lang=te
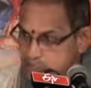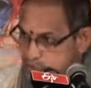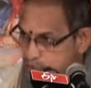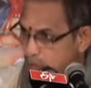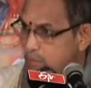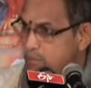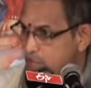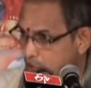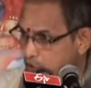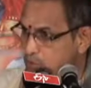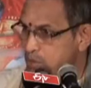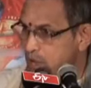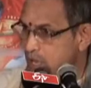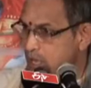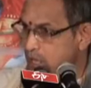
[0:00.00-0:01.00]
స్వామి
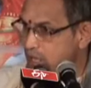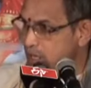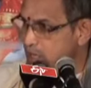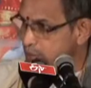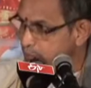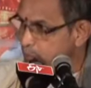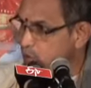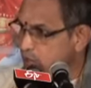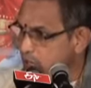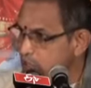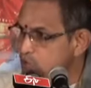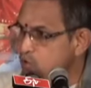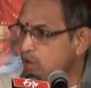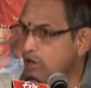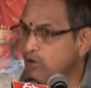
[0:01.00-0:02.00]
హనుమ ఇప్పుడు
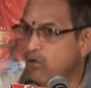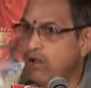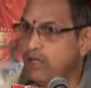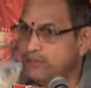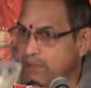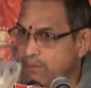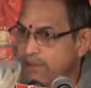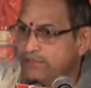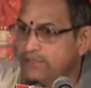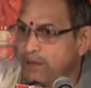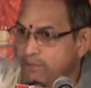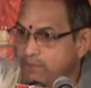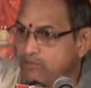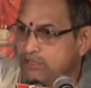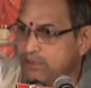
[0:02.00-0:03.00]
కలియుగంలో
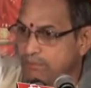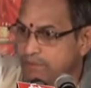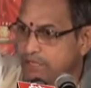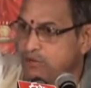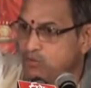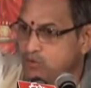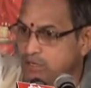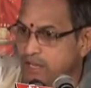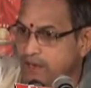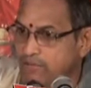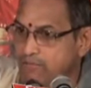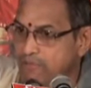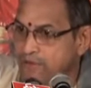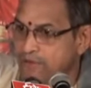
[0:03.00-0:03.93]
గంధమాధన పర్వతం మీద ఉంటారు